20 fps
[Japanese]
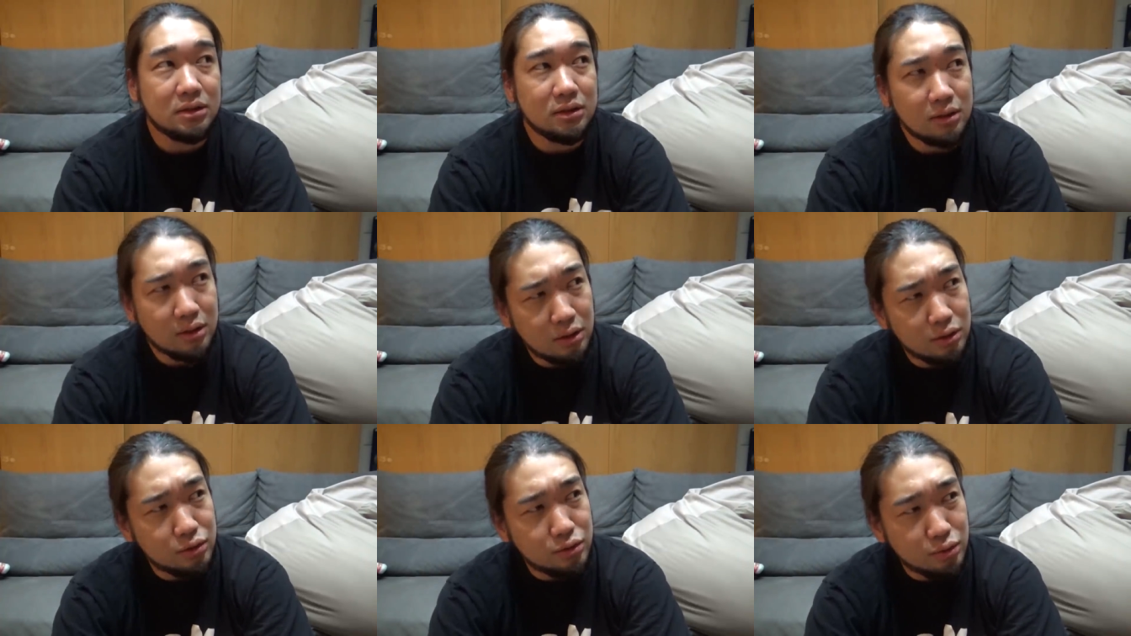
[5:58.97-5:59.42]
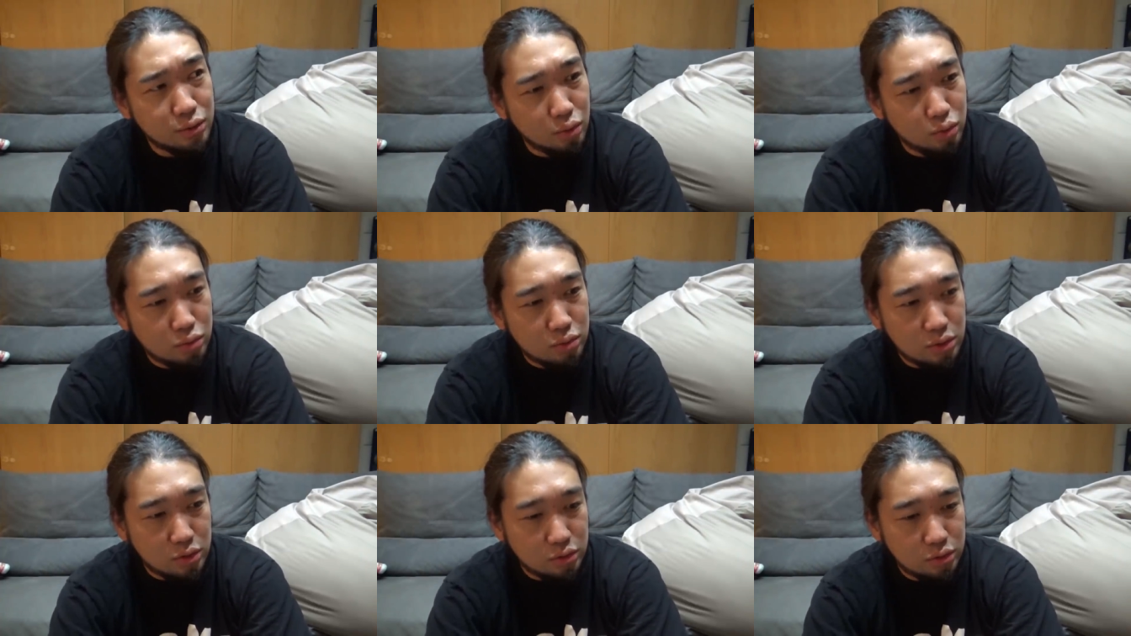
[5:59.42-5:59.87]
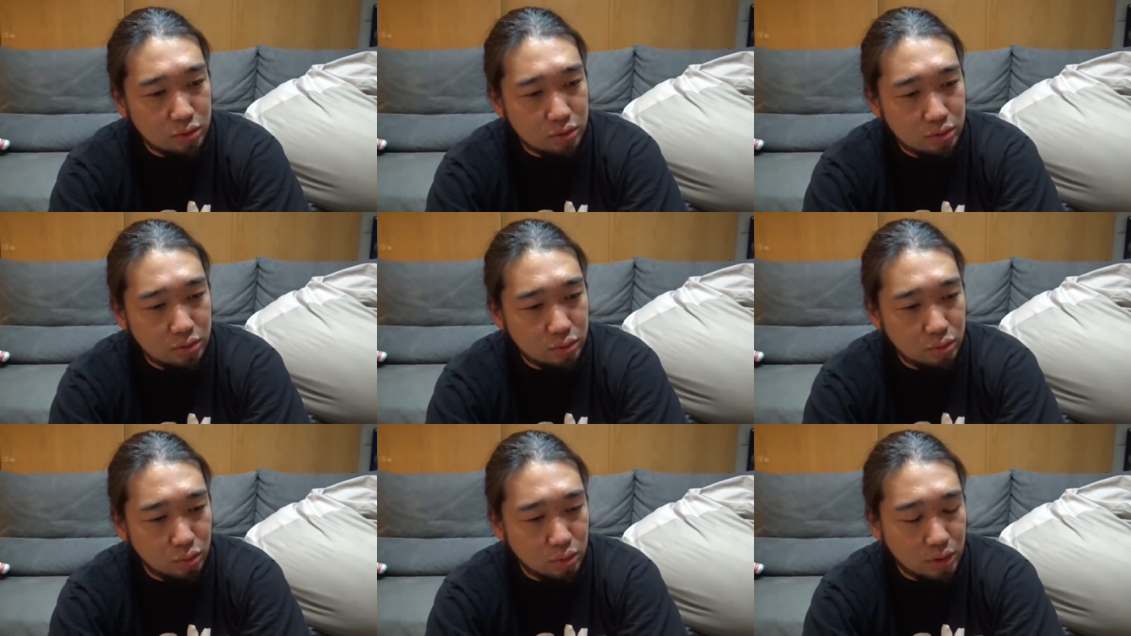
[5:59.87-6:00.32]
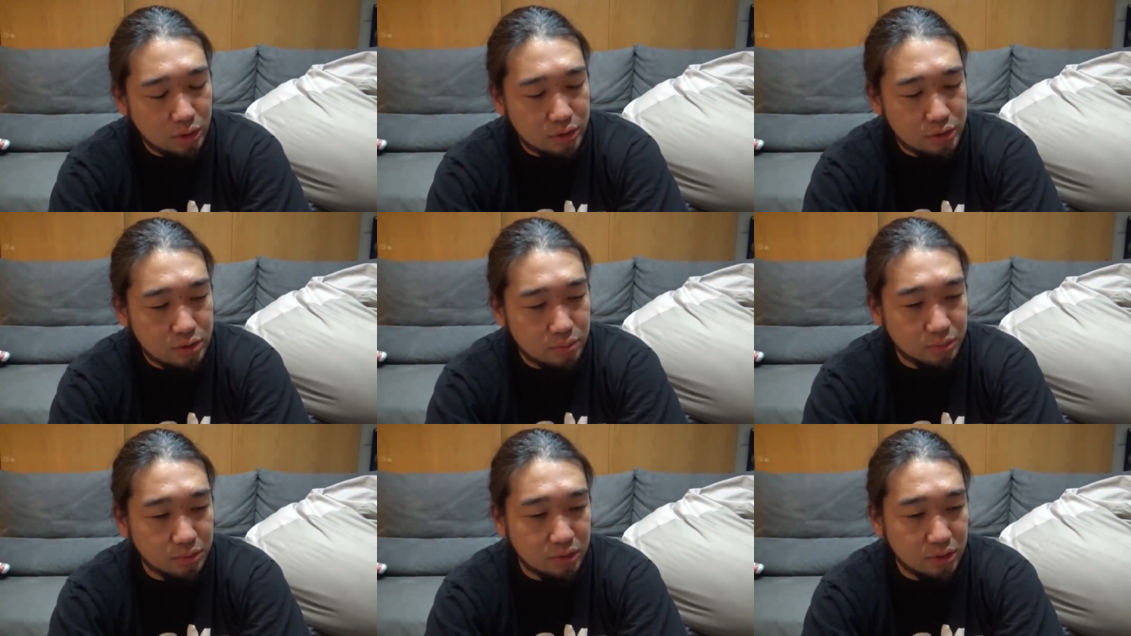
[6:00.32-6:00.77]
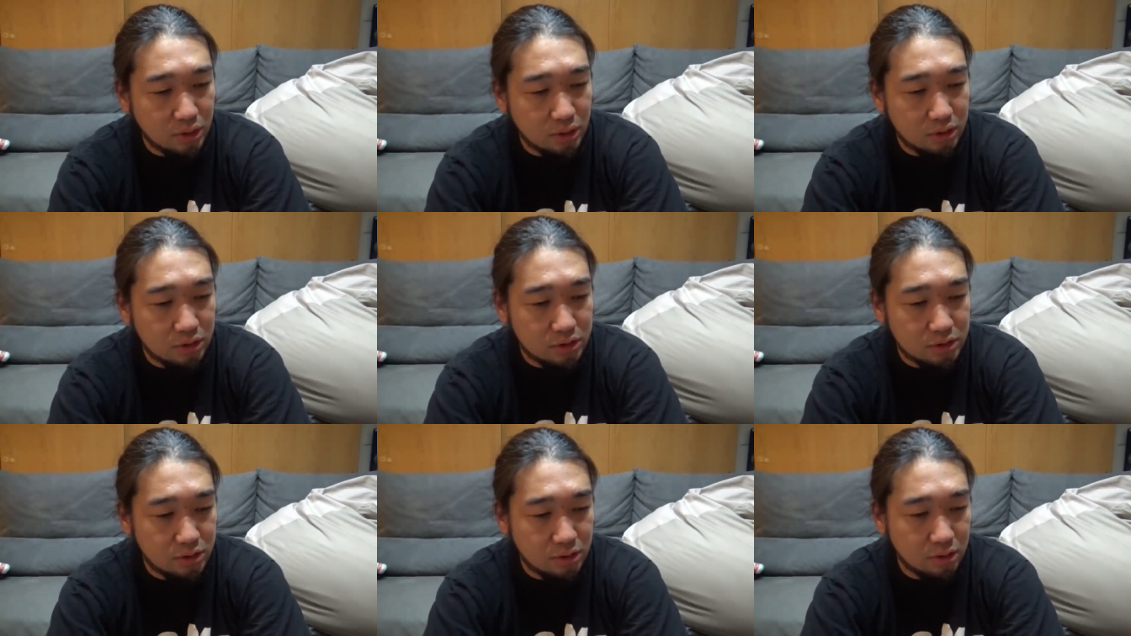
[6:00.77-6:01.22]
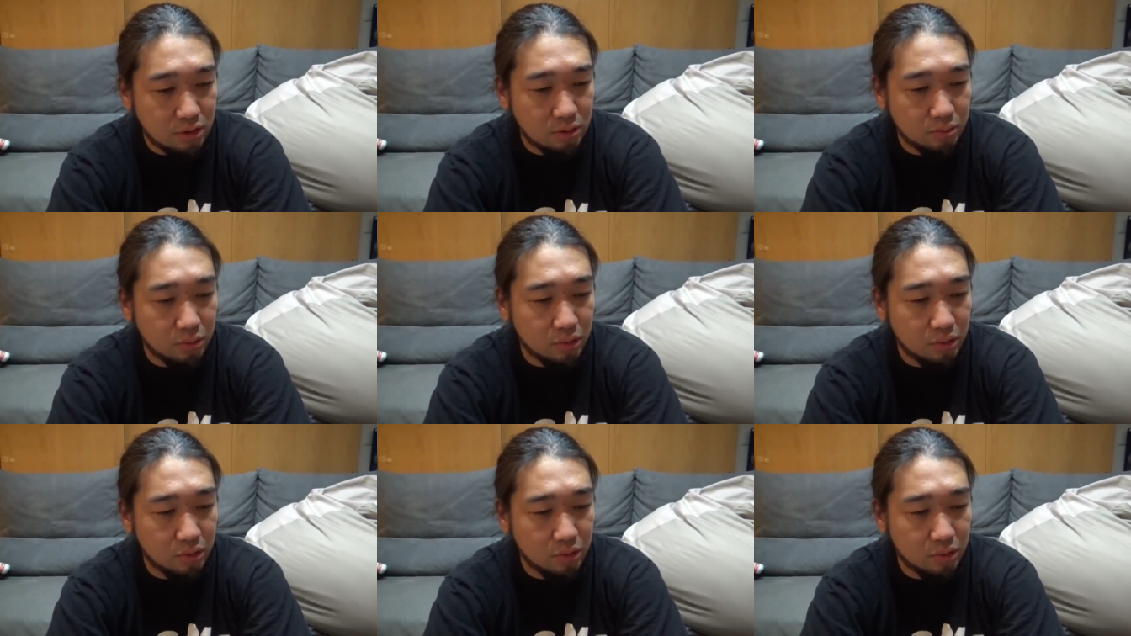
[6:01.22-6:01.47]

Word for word: だからニューヨークかどっかに住むっていう話だけど